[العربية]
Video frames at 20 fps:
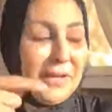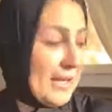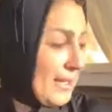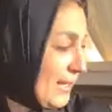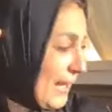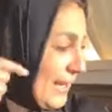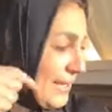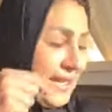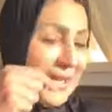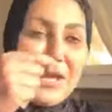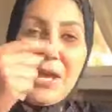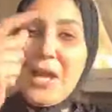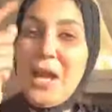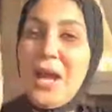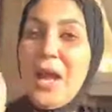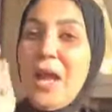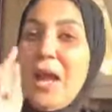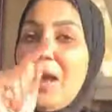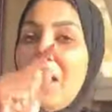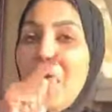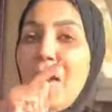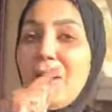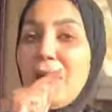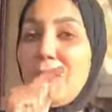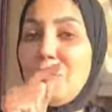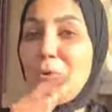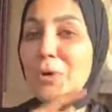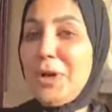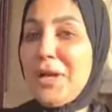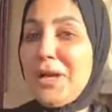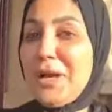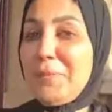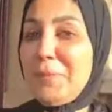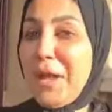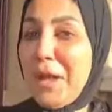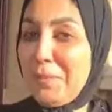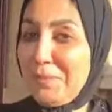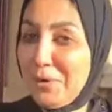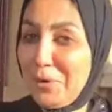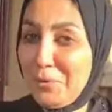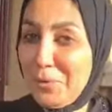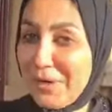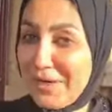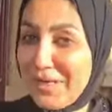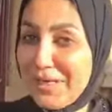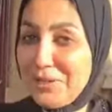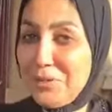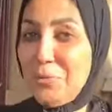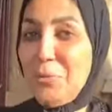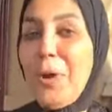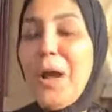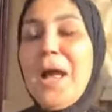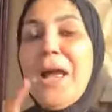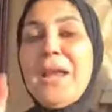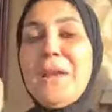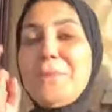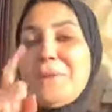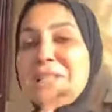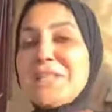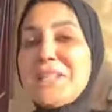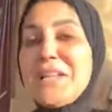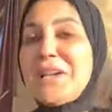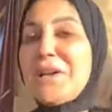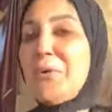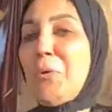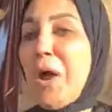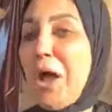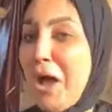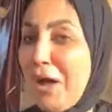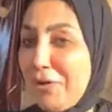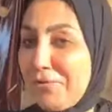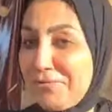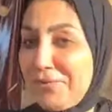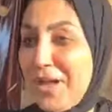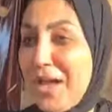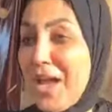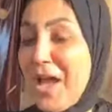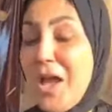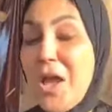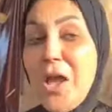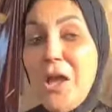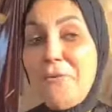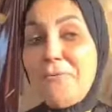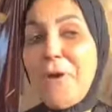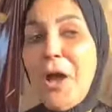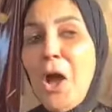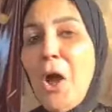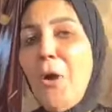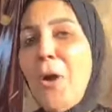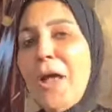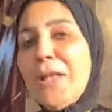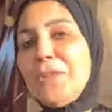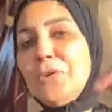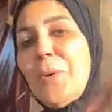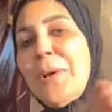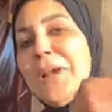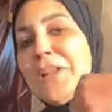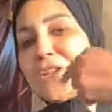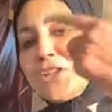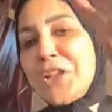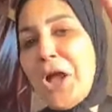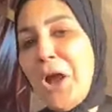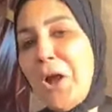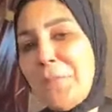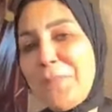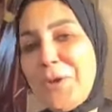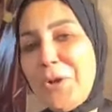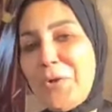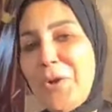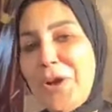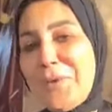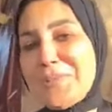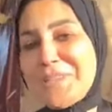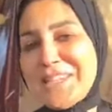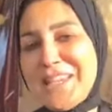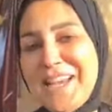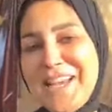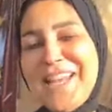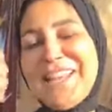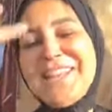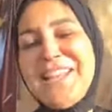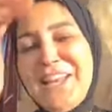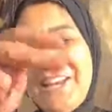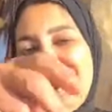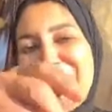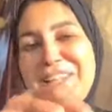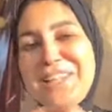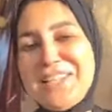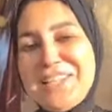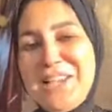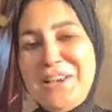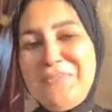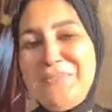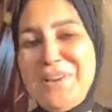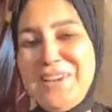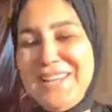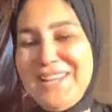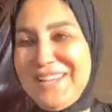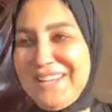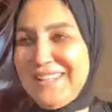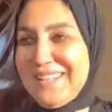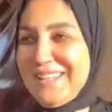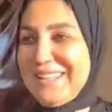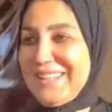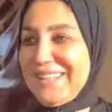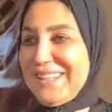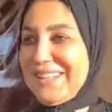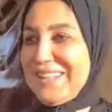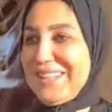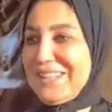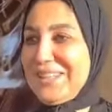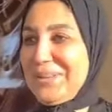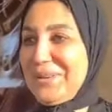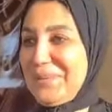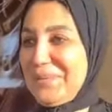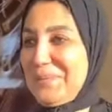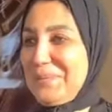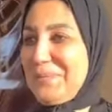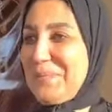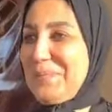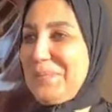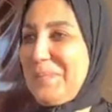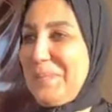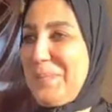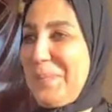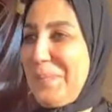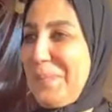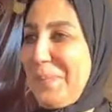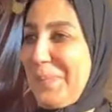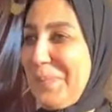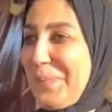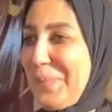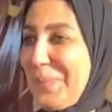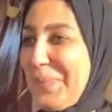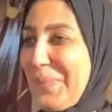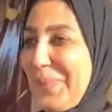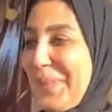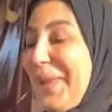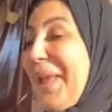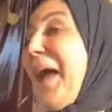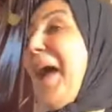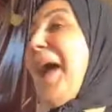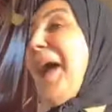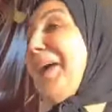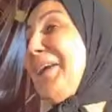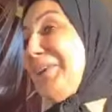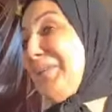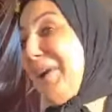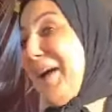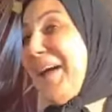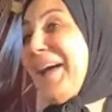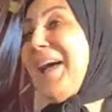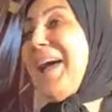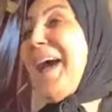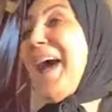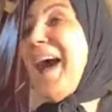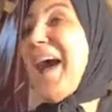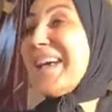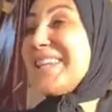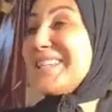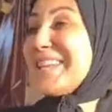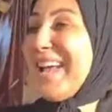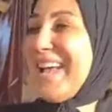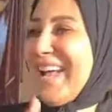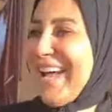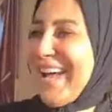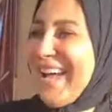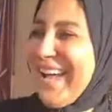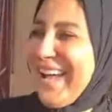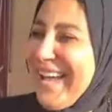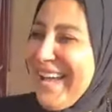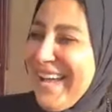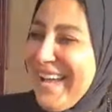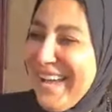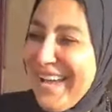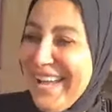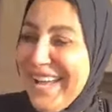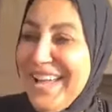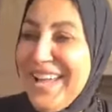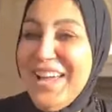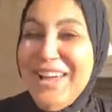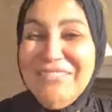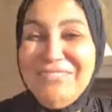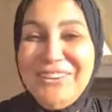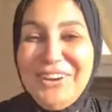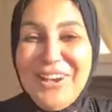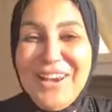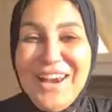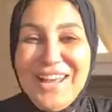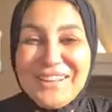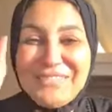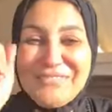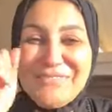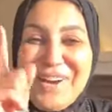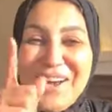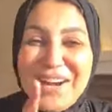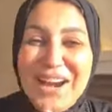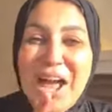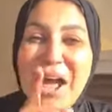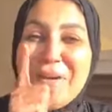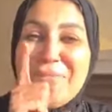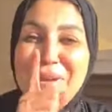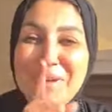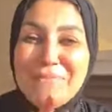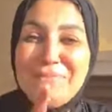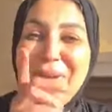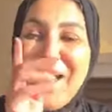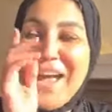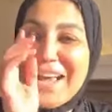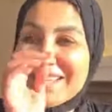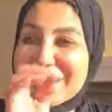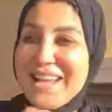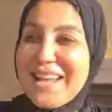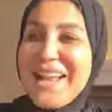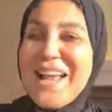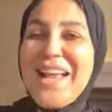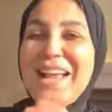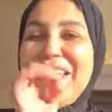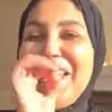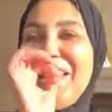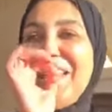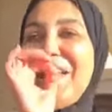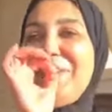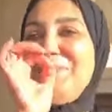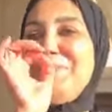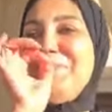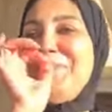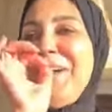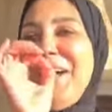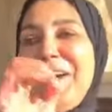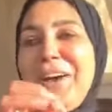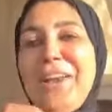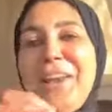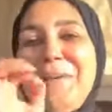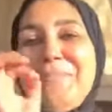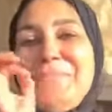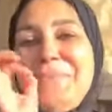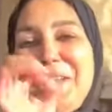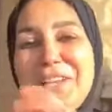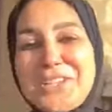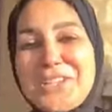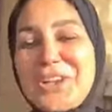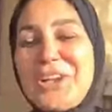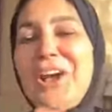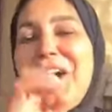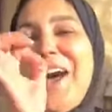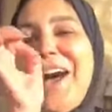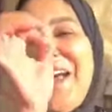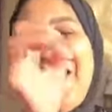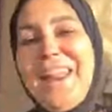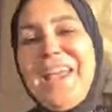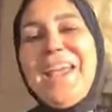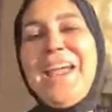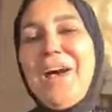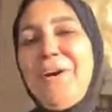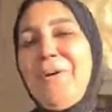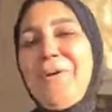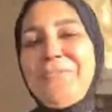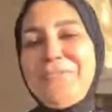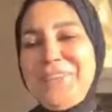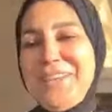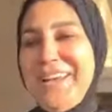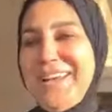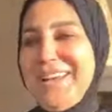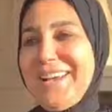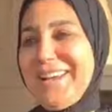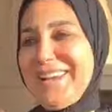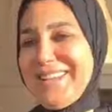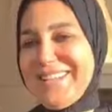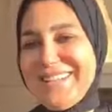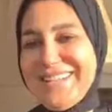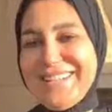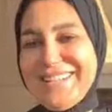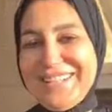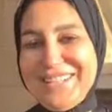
يعني اقرب الينا من حبل الوريد وعالم السر واخفى فهو انتوا ماليش دعوه بيكم وانا مستنيه التعليقات السلبيه لا ما فيش سلبيه ان شاء الله لو دي سلبيات اهلا أيوة. بيها ما تعبناش فيها يقول لك آه. مرحبا بحسنه لن آه، لن نشقى عليها وفي ما